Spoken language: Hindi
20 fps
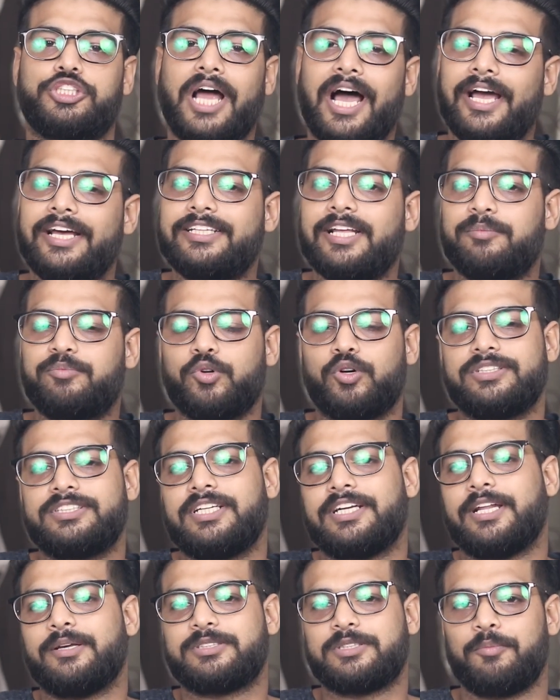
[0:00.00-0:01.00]
शायद आप थोड़े
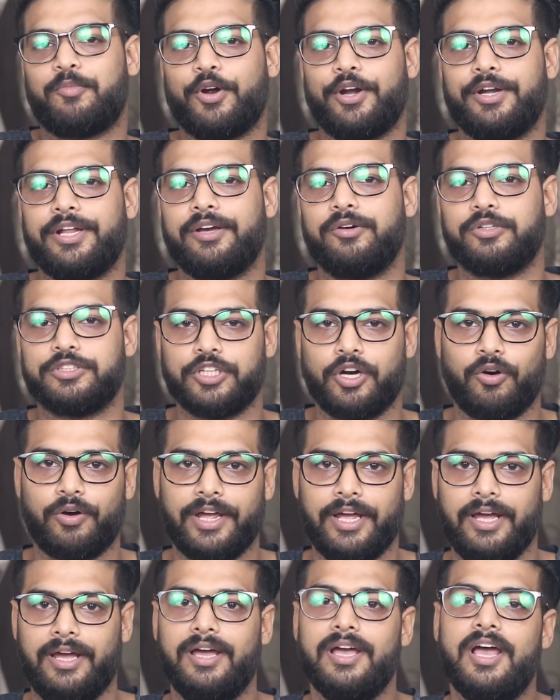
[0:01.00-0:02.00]
से डिसअपॉइंटिंग हो
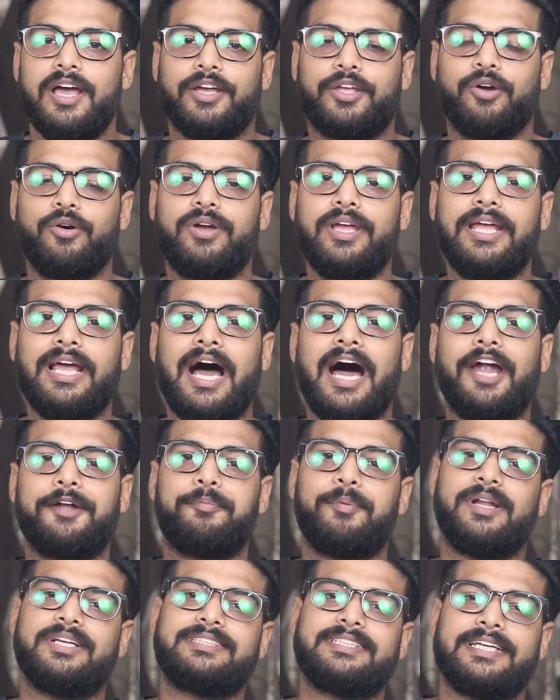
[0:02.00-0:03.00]
जाओगे क्योंकि
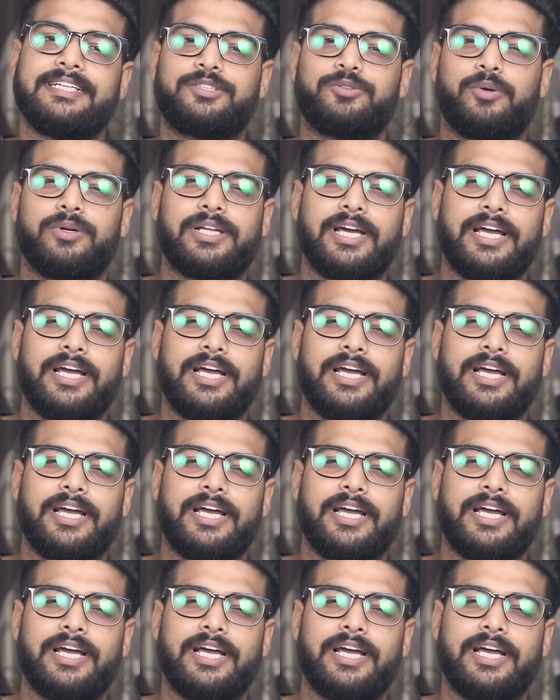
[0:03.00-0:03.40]
आठ प्लस एक